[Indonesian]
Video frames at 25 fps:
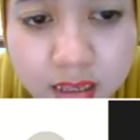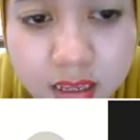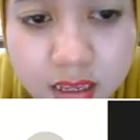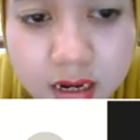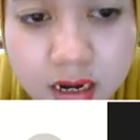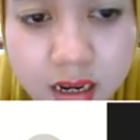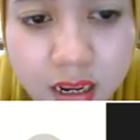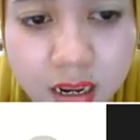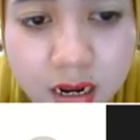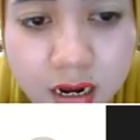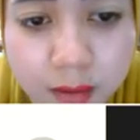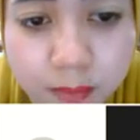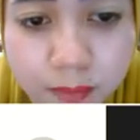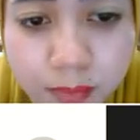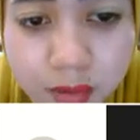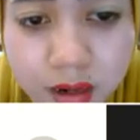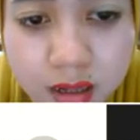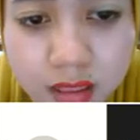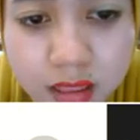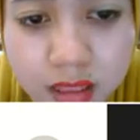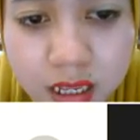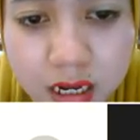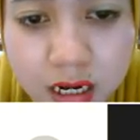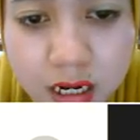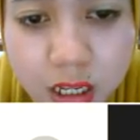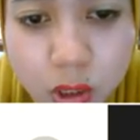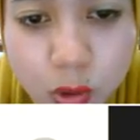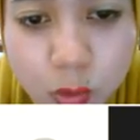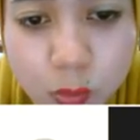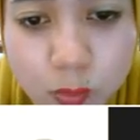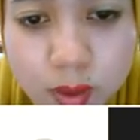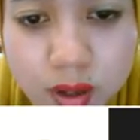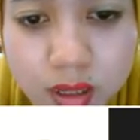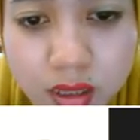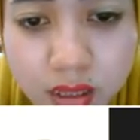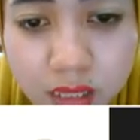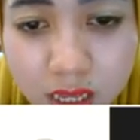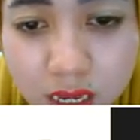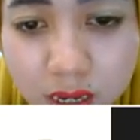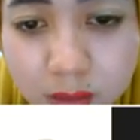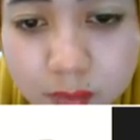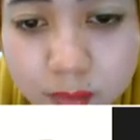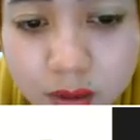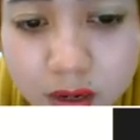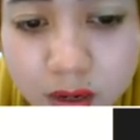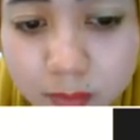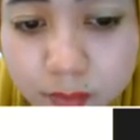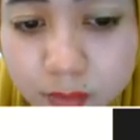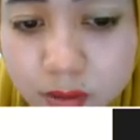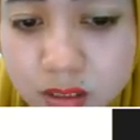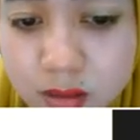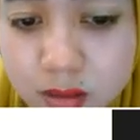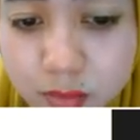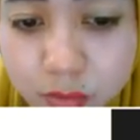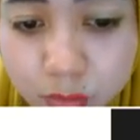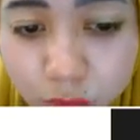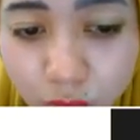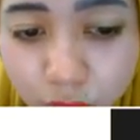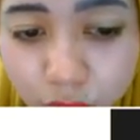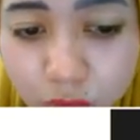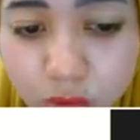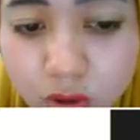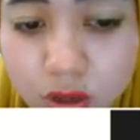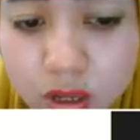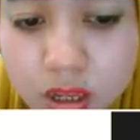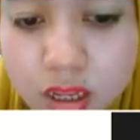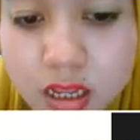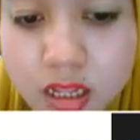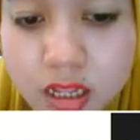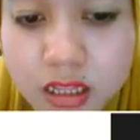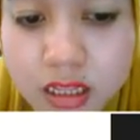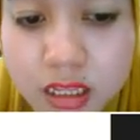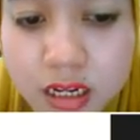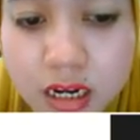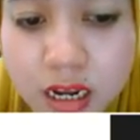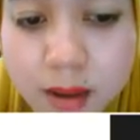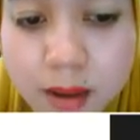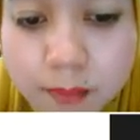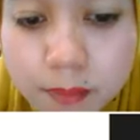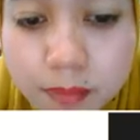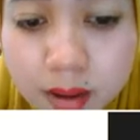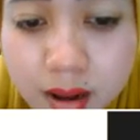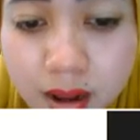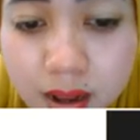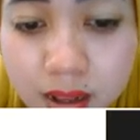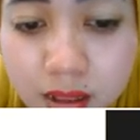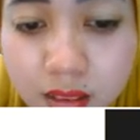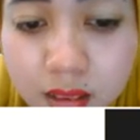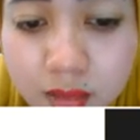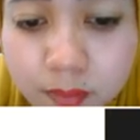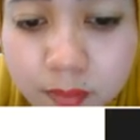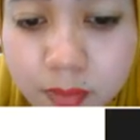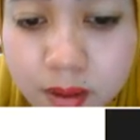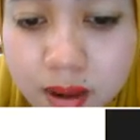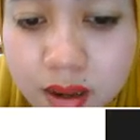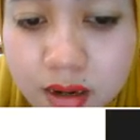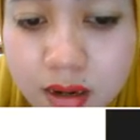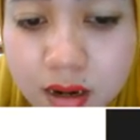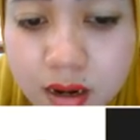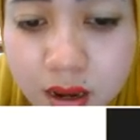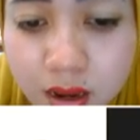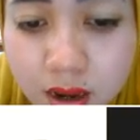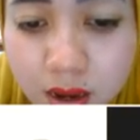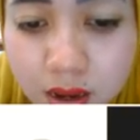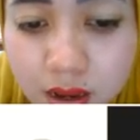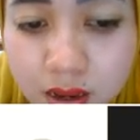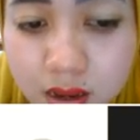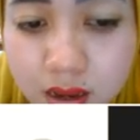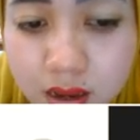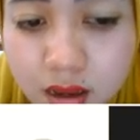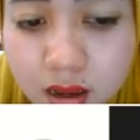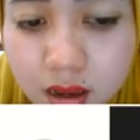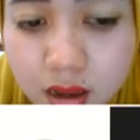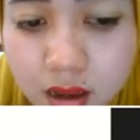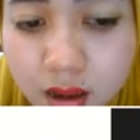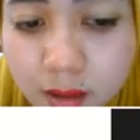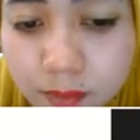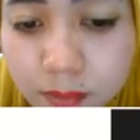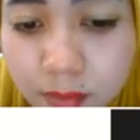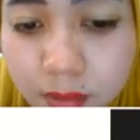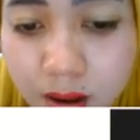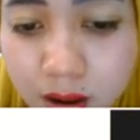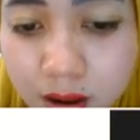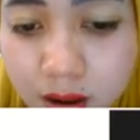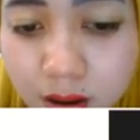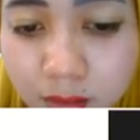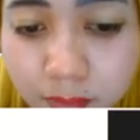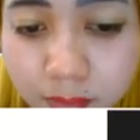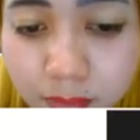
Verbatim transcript: jaringan epitelium batang berlapis semu terdapat pada apa?